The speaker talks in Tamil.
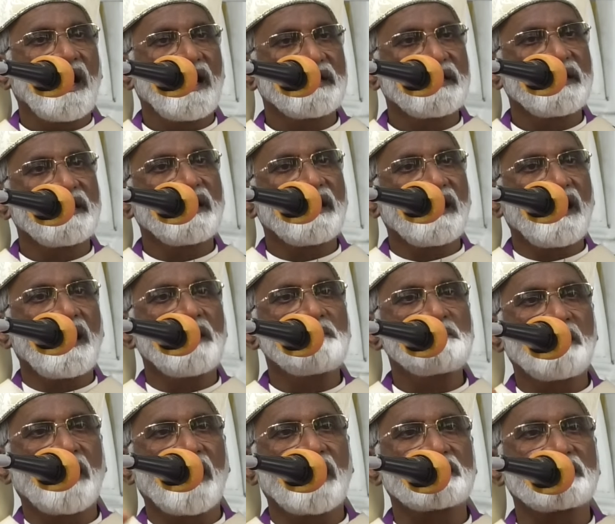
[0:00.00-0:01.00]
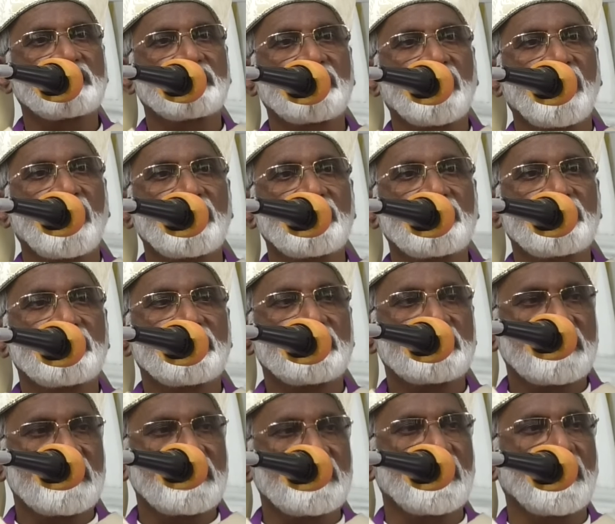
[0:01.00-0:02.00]
அதையெல்லாம் பார்த்துதான்
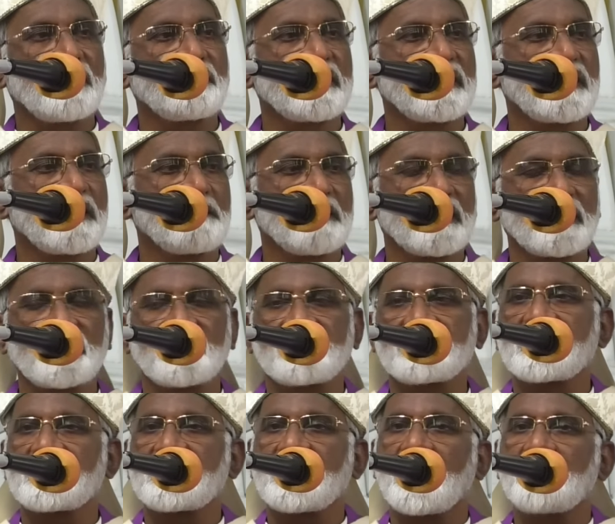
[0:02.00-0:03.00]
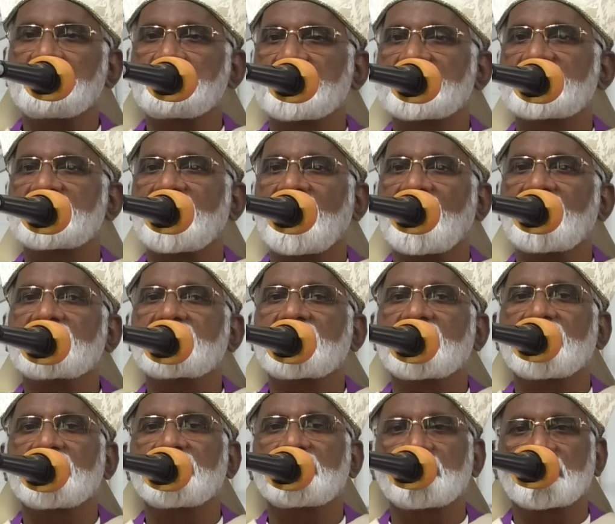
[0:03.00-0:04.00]
திரு அவை நமக்கு இந்த நாற்பது
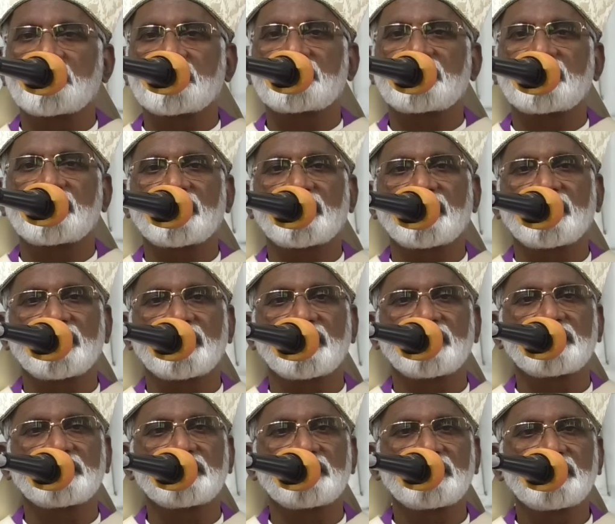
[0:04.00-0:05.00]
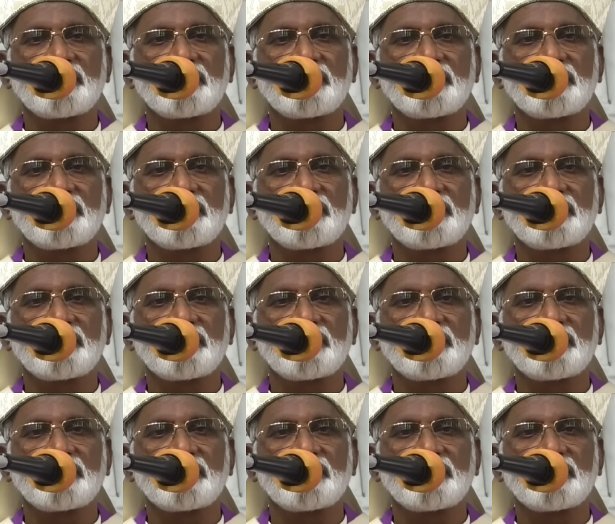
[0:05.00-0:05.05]
நாட்களை கொடுத்திருக்கின்றது